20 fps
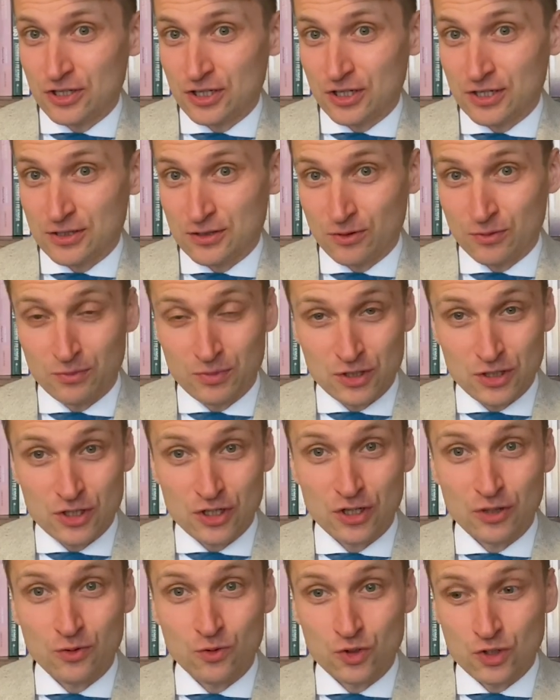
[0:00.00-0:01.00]
że jest to
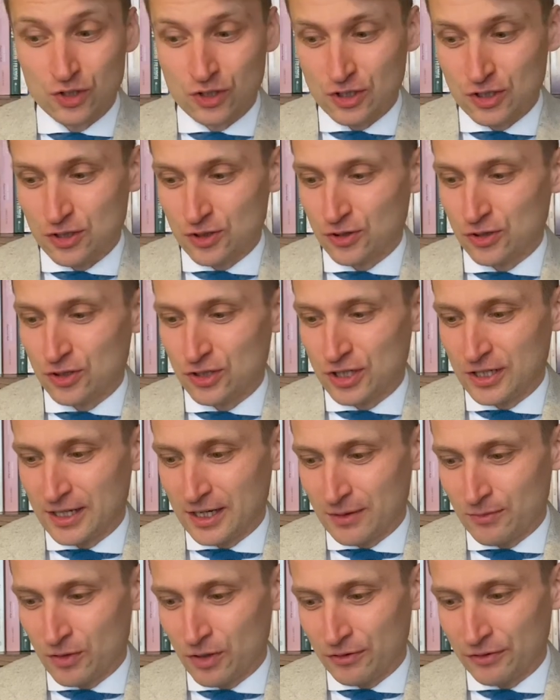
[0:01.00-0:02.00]
bliżej użyteczności
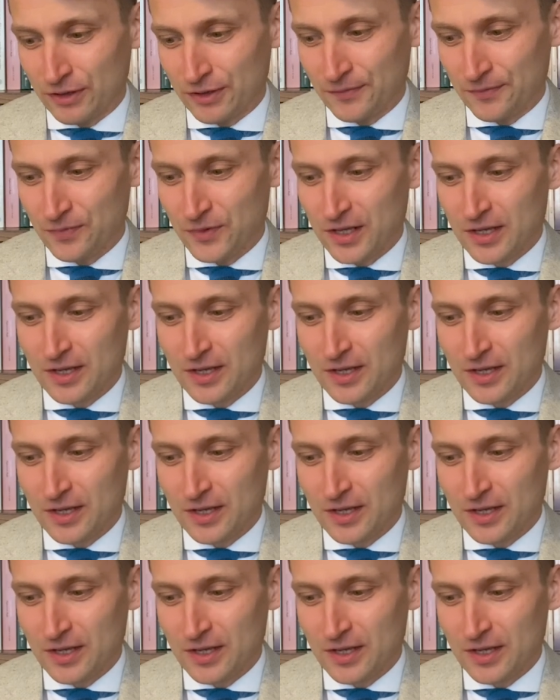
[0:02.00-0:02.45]
darmowej.